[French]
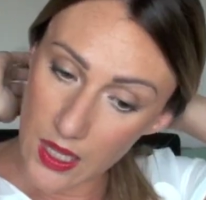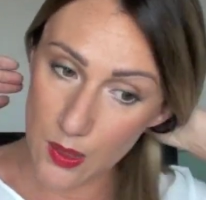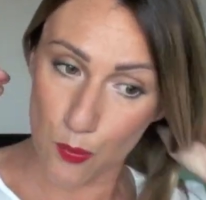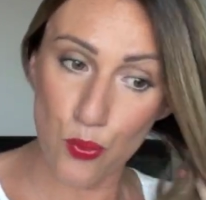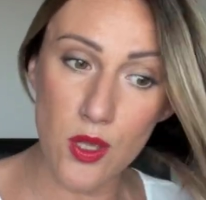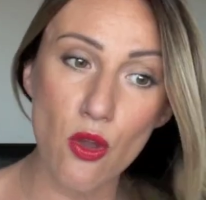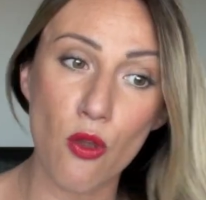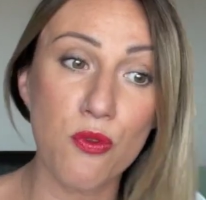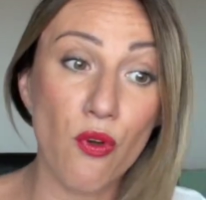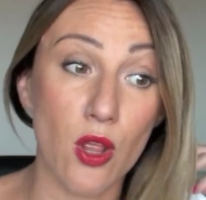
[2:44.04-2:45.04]
Et puis,
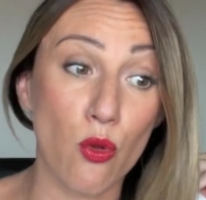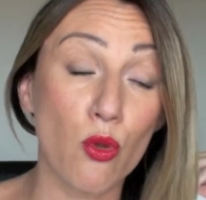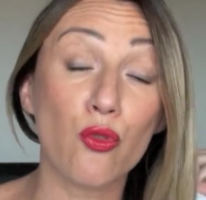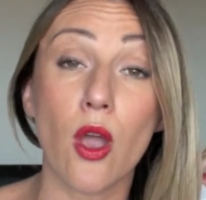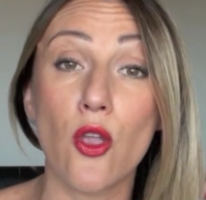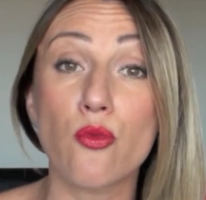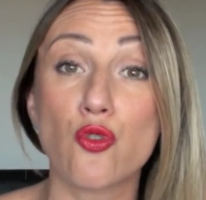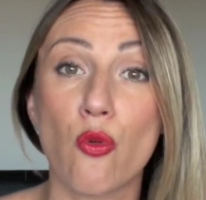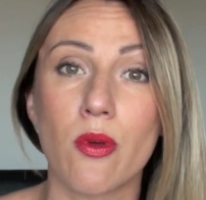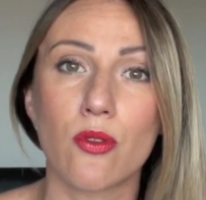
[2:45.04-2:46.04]
euh, puis voilà, donc moi sur Ailleurs,
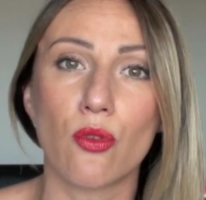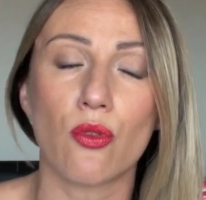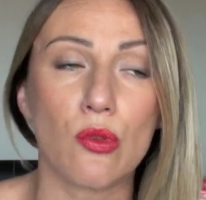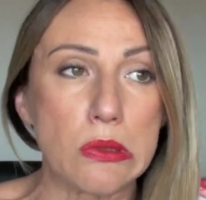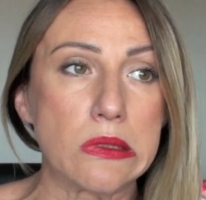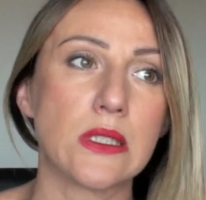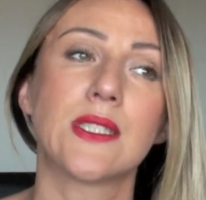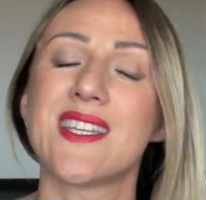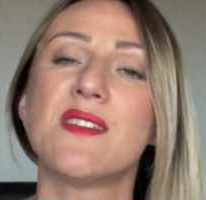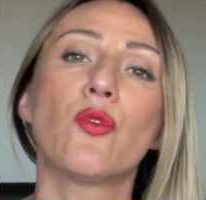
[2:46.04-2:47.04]
je commande euh,
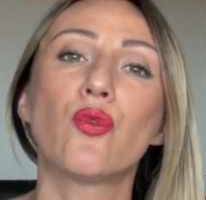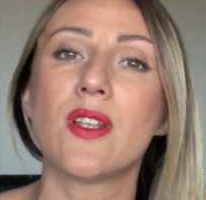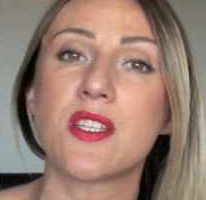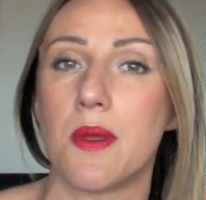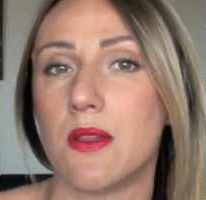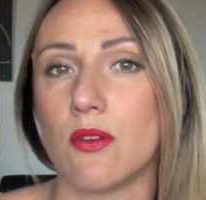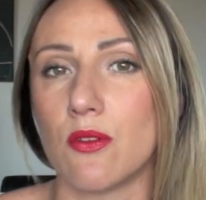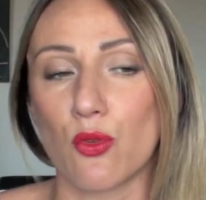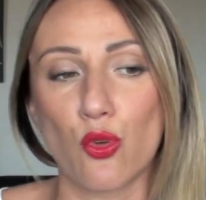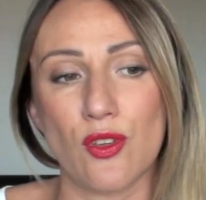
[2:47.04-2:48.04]
quasiment toutes les semaines,
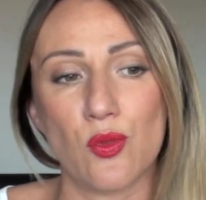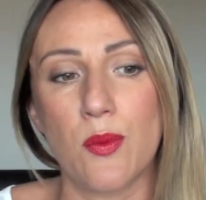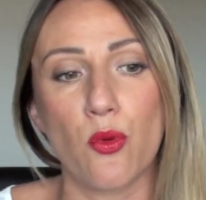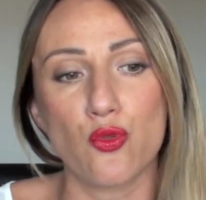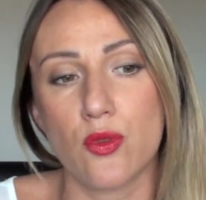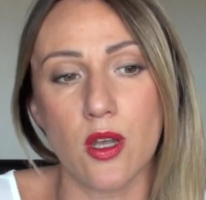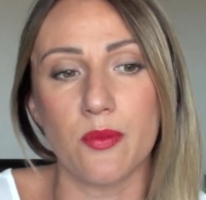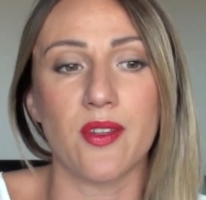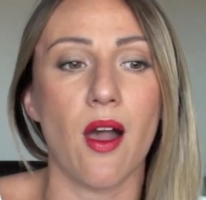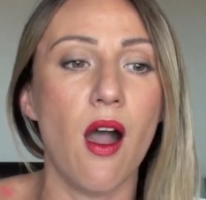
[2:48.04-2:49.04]
euh, que ce soit des produits
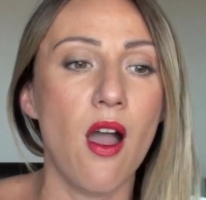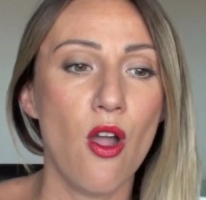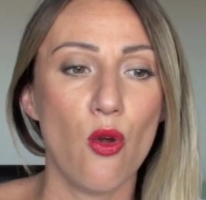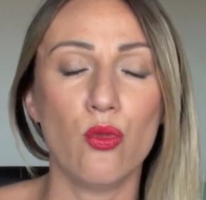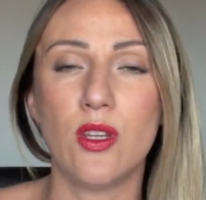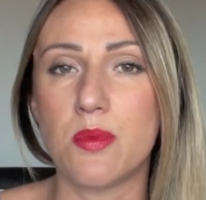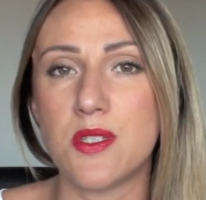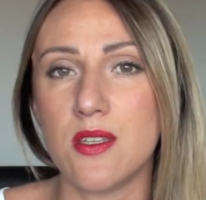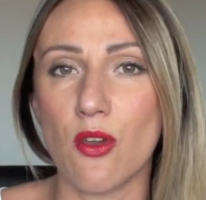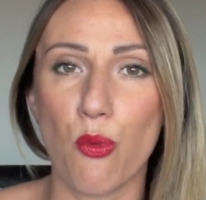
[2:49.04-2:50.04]
comme ça, ou des
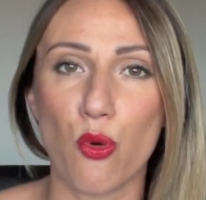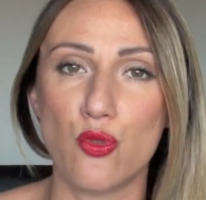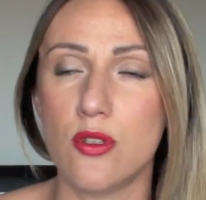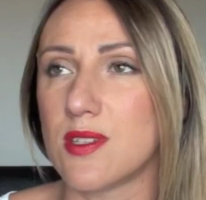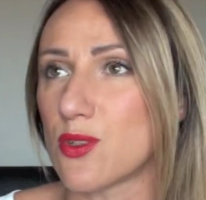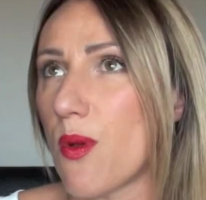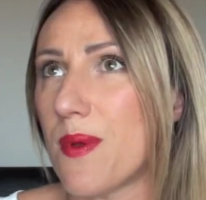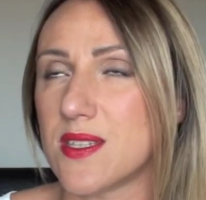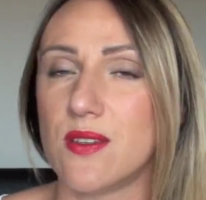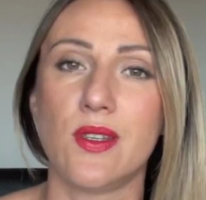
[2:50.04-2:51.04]
petits produits, que ce soit
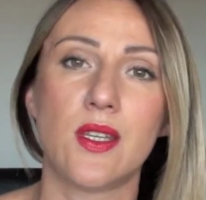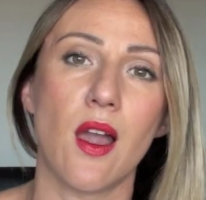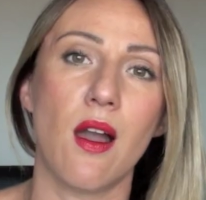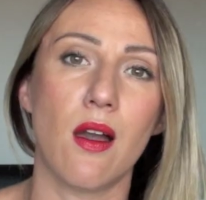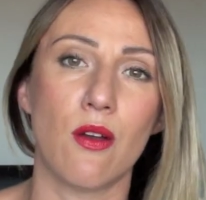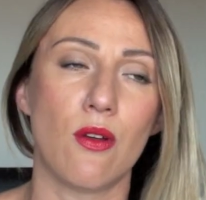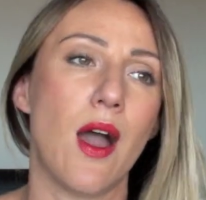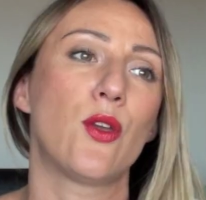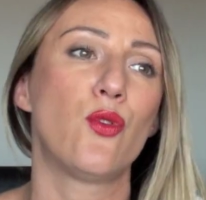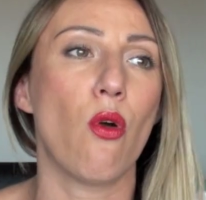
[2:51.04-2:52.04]

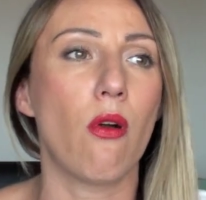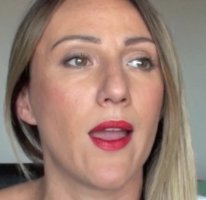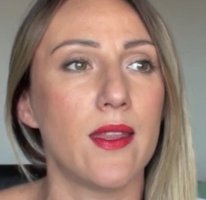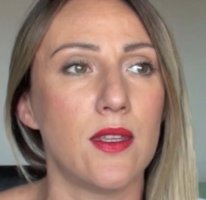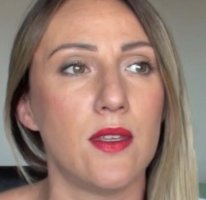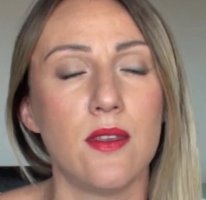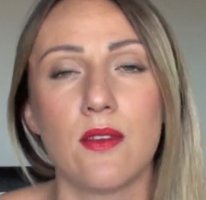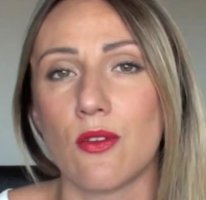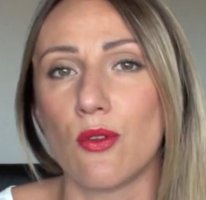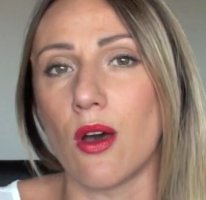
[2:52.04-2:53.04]
Pacifica, hacker
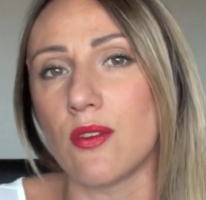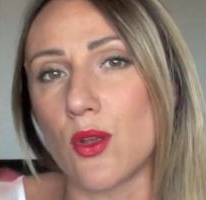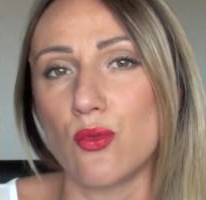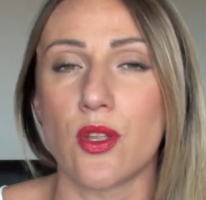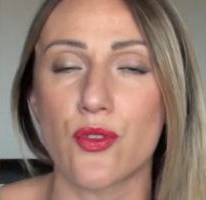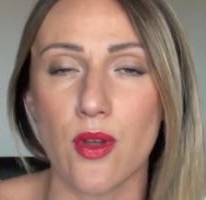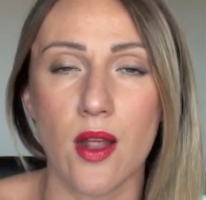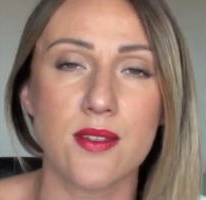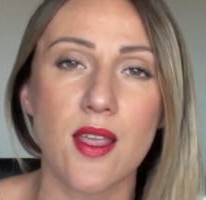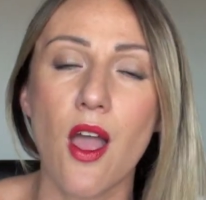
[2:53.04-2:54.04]
Organique, Andalou
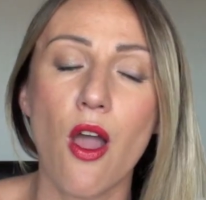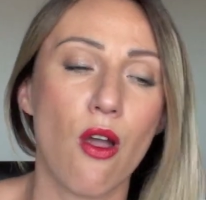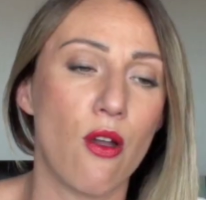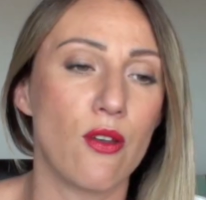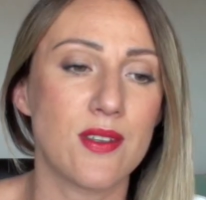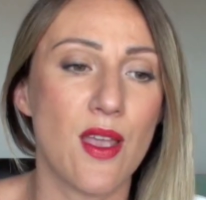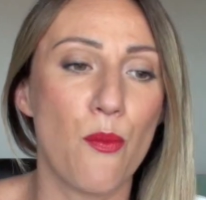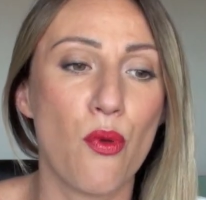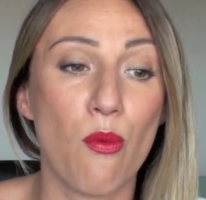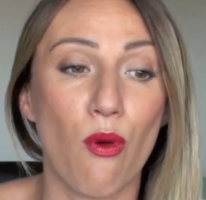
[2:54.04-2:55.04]
Naturals. c'est
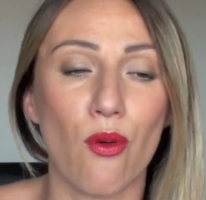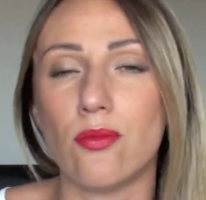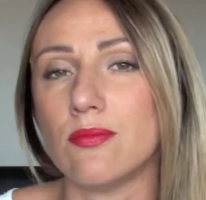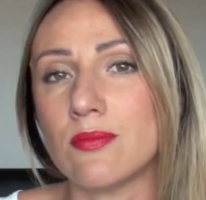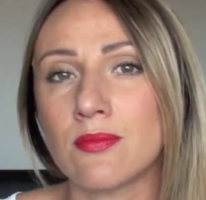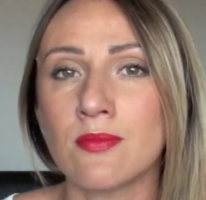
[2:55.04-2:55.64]
un peu mon,